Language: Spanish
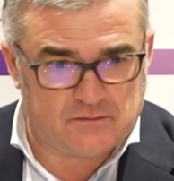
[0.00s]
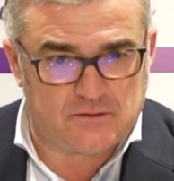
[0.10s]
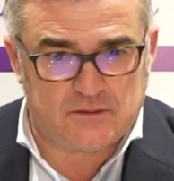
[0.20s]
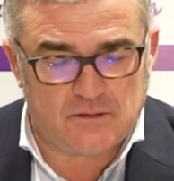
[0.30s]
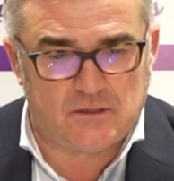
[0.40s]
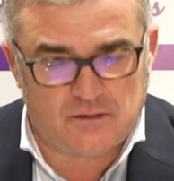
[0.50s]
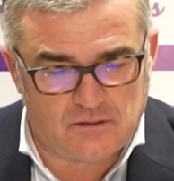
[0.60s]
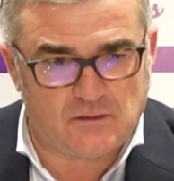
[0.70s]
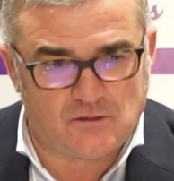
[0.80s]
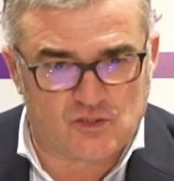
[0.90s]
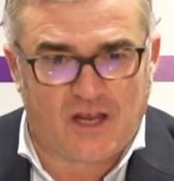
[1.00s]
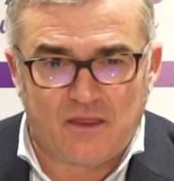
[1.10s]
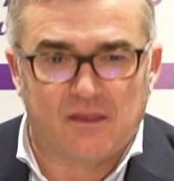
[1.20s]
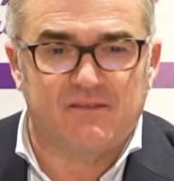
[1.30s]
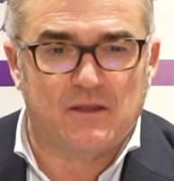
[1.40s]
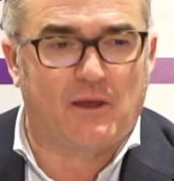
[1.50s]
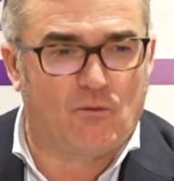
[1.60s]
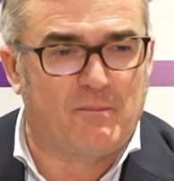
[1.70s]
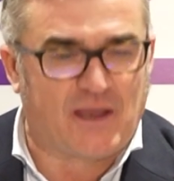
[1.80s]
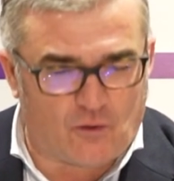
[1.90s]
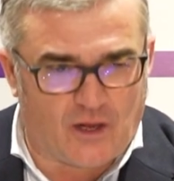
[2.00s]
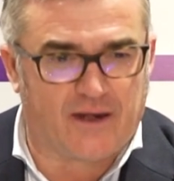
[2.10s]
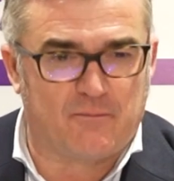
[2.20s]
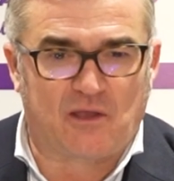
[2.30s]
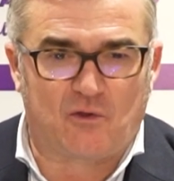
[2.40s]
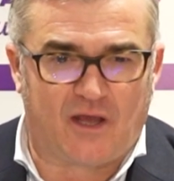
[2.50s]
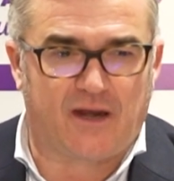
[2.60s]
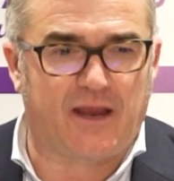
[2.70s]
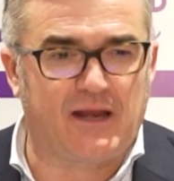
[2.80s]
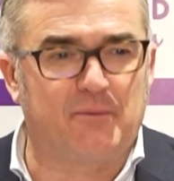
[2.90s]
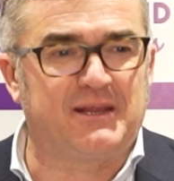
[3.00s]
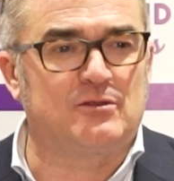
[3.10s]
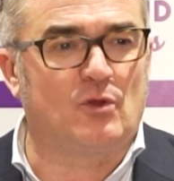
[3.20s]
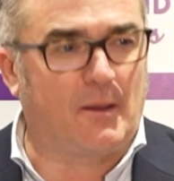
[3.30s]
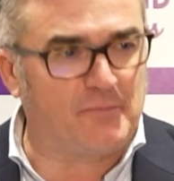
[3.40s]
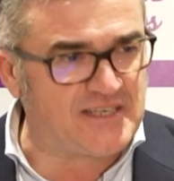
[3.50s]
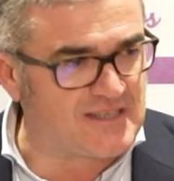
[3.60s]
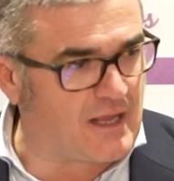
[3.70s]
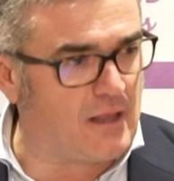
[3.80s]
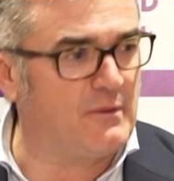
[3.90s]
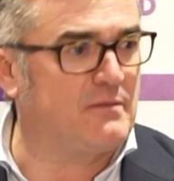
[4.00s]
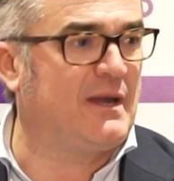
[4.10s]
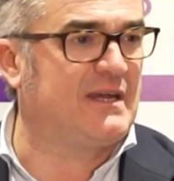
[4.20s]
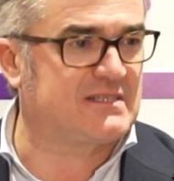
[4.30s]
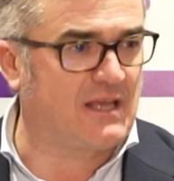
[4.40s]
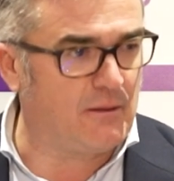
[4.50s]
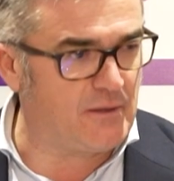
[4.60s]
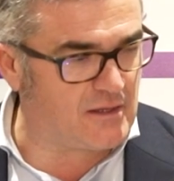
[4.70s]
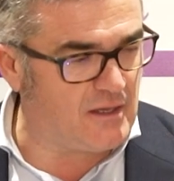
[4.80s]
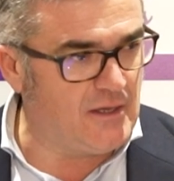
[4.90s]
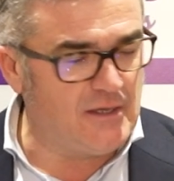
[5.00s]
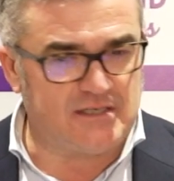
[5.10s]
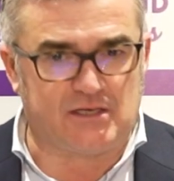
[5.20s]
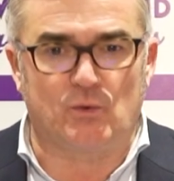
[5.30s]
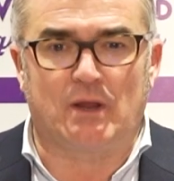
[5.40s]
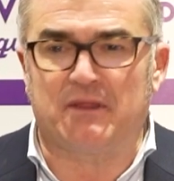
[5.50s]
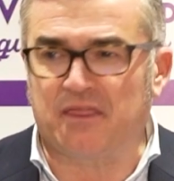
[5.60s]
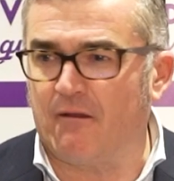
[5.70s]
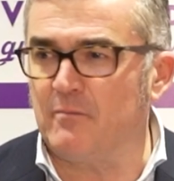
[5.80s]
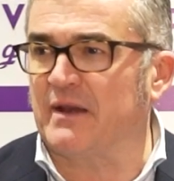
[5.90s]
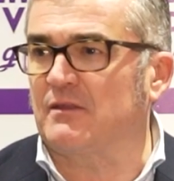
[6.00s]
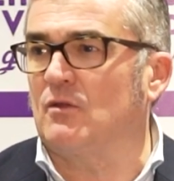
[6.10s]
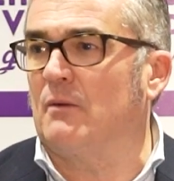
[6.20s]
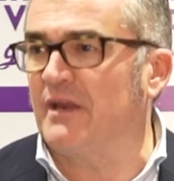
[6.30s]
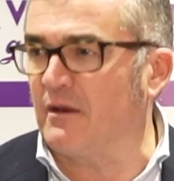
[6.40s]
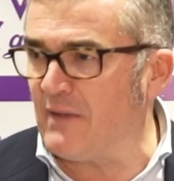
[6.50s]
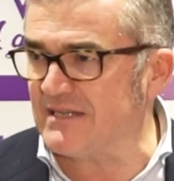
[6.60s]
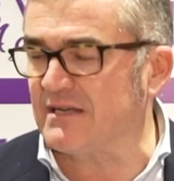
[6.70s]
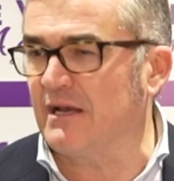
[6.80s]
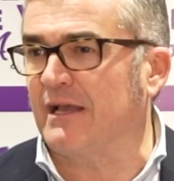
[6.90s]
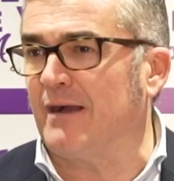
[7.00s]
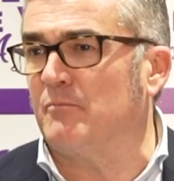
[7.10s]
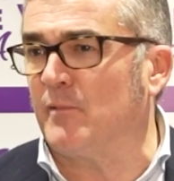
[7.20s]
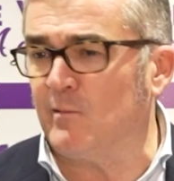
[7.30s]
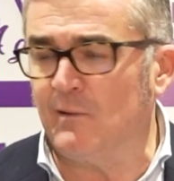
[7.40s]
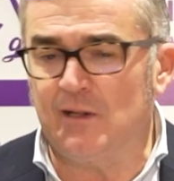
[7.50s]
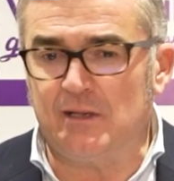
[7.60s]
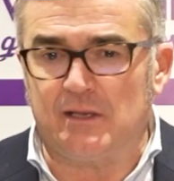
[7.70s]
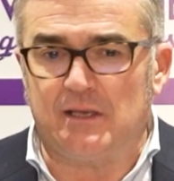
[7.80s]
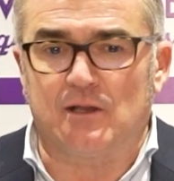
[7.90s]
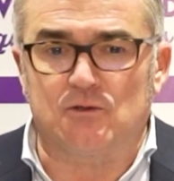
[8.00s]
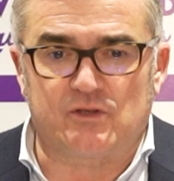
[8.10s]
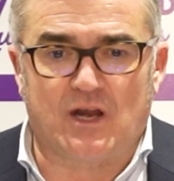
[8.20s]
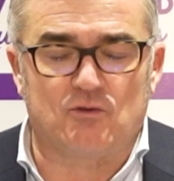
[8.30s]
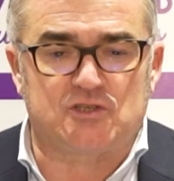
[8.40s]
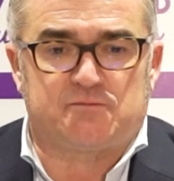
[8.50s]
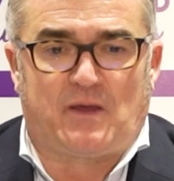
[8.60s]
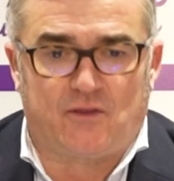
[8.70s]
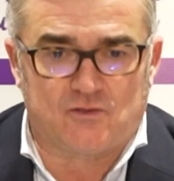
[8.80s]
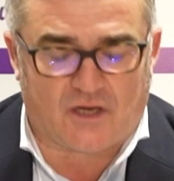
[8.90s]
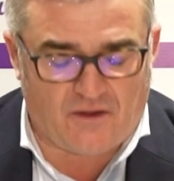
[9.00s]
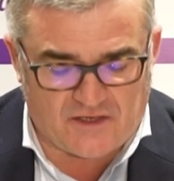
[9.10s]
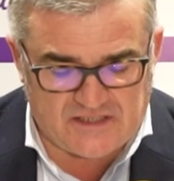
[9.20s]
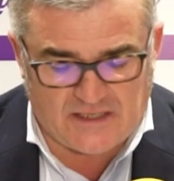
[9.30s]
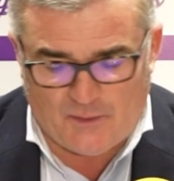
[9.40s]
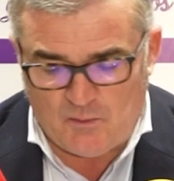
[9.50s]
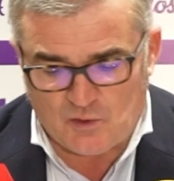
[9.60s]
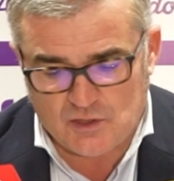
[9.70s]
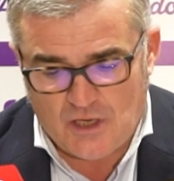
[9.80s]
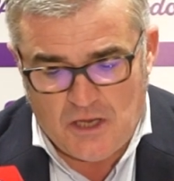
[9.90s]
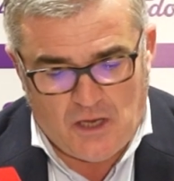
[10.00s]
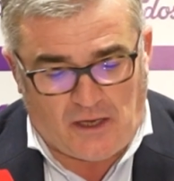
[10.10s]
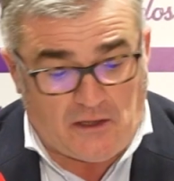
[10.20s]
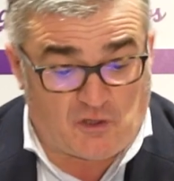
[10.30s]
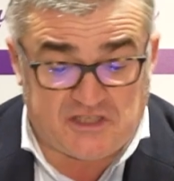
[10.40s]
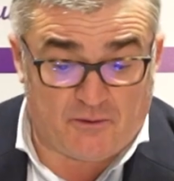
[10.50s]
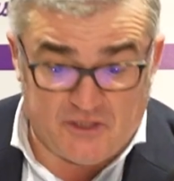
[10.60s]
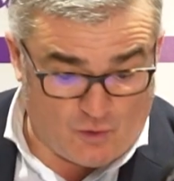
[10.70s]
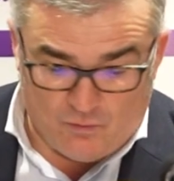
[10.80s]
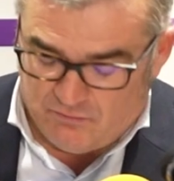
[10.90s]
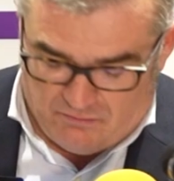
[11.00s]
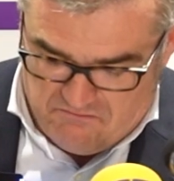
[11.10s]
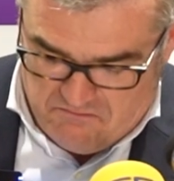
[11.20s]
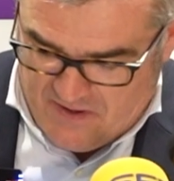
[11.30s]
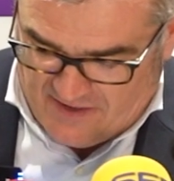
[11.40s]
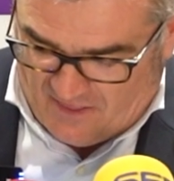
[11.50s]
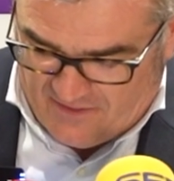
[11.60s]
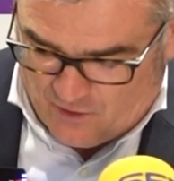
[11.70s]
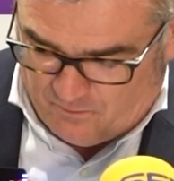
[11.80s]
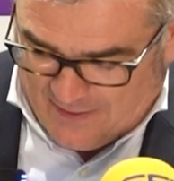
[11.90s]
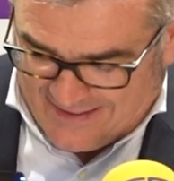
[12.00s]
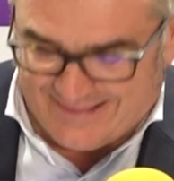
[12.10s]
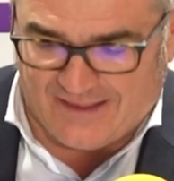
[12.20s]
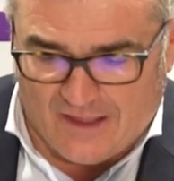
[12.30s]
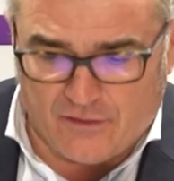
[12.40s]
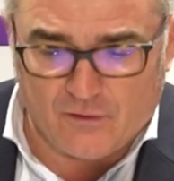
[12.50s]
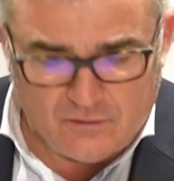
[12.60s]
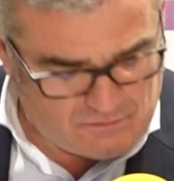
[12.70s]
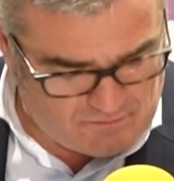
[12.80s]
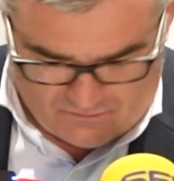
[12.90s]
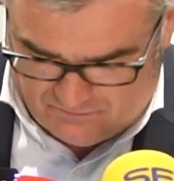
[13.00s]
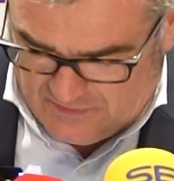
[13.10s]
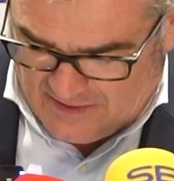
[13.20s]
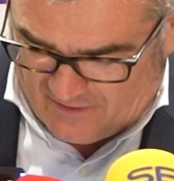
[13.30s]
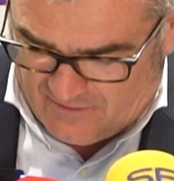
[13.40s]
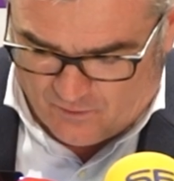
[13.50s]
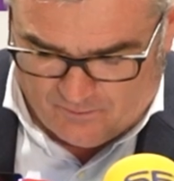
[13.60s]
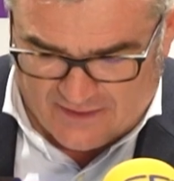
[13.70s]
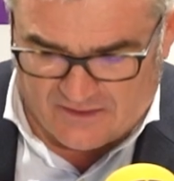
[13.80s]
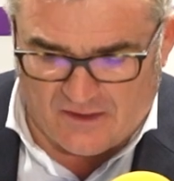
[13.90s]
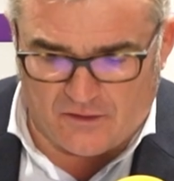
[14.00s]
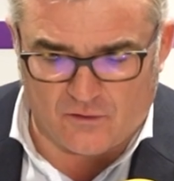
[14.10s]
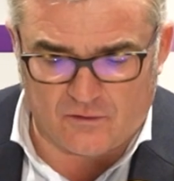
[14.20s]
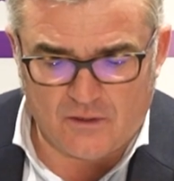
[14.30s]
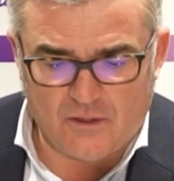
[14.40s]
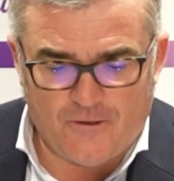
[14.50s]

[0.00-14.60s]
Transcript: eh, nos ha incentivado a mejorar, a mejorar, a ir abriendo la pista cada vez más, cada vez, según avanzado el partido, abrir más el campo y encontrar los espacios que necesitábamos. Creo que se ha visto un verdadero partidazo, verdadero partidazo,